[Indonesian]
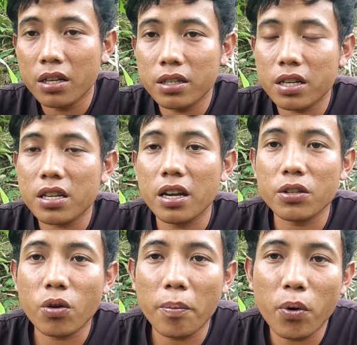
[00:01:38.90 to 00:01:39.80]
dan saya
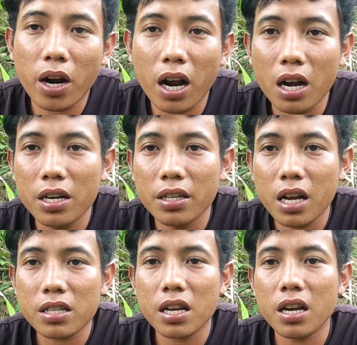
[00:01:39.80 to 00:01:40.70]
juga bukan
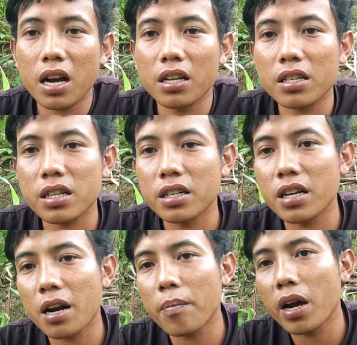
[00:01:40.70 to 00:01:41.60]
ahlinya saya hanya
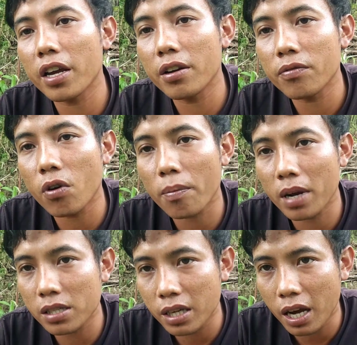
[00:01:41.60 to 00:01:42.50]
sekedar
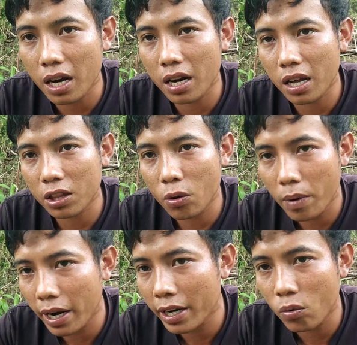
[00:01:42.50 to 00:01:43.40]
menginformasikan atau
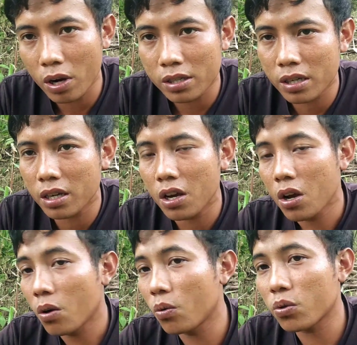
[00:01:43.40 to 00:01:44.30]
mengedukasi
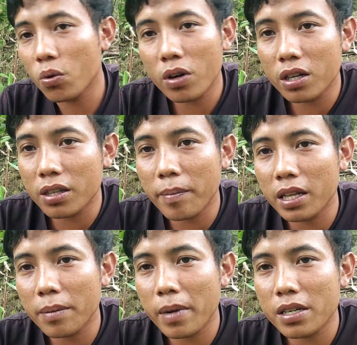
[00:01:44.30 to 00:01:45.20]
untuk eh,
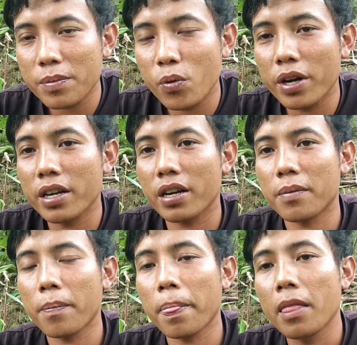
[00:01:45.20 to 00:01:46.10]
teman-teman semuanya
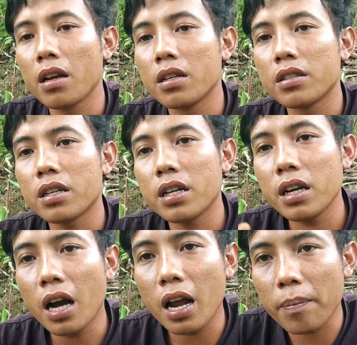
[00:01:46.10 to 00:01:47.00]

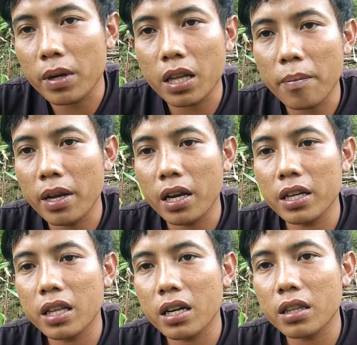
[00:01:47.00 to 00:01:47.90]
jadi hal pertama yang
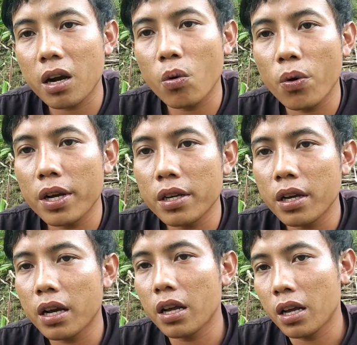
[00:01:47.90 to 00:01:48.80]
kita
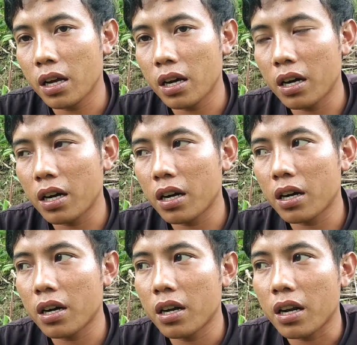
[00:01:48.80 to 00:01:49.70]
ketahui
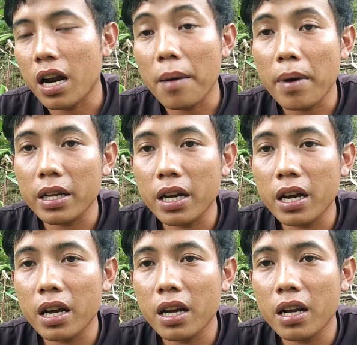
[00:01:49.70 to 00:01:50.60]
eh,
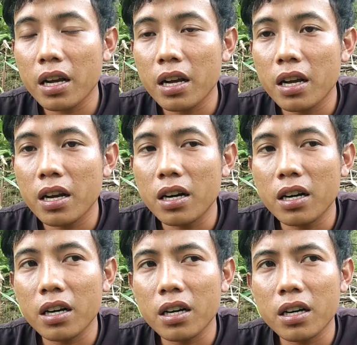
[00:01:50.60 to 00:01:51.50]
namanya
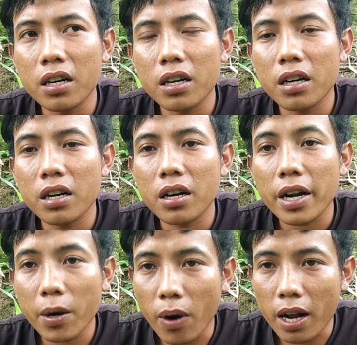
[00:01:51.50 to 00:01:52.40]
eh,
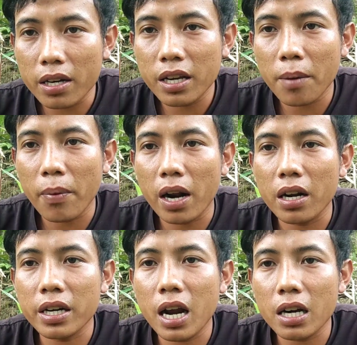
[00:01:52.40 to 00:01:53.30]
hewan yang
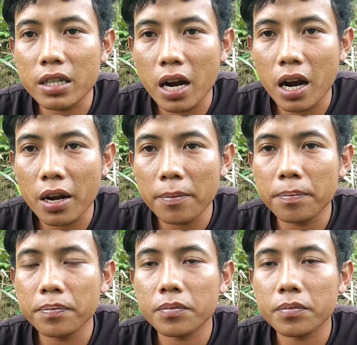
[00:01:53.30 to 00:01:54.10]
berada di ladang,